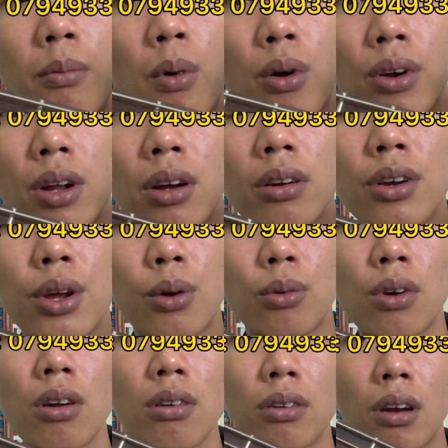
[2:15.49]
mọi thứ đều
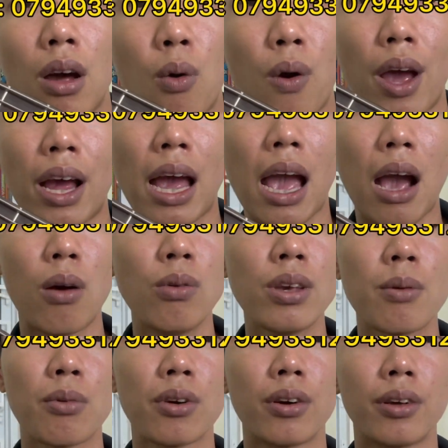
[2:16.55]
rất là hoàn hảo nha
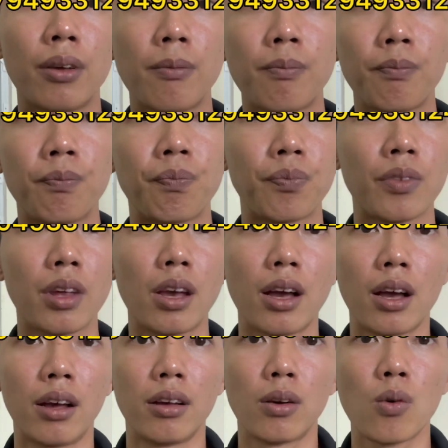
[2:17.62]
mọi người ha à,
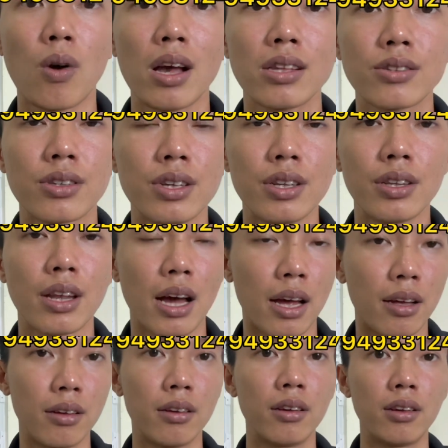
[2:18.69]
khóa zin nè,
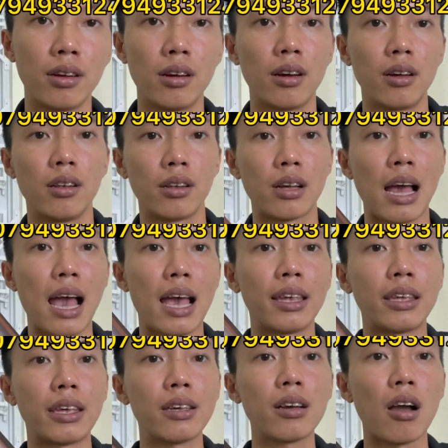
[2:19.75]
hai
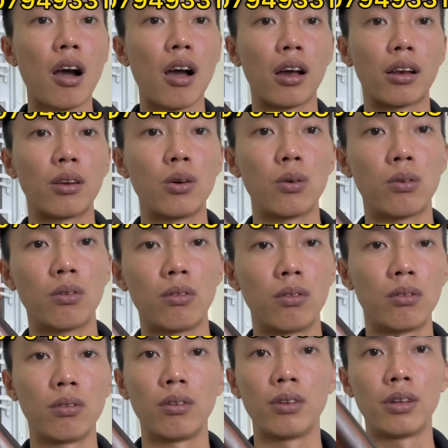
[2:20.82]
chỉ cần luôn
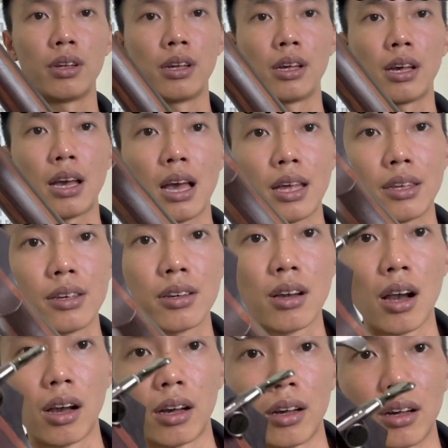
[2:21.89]
hai chỉ
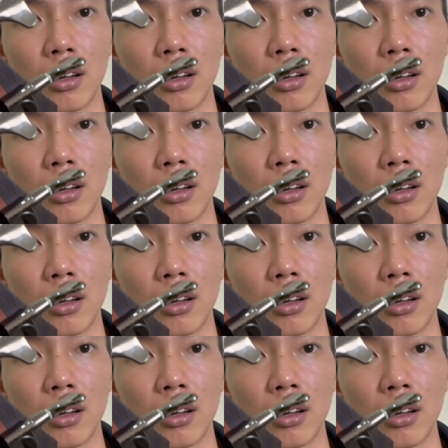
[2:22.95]
cần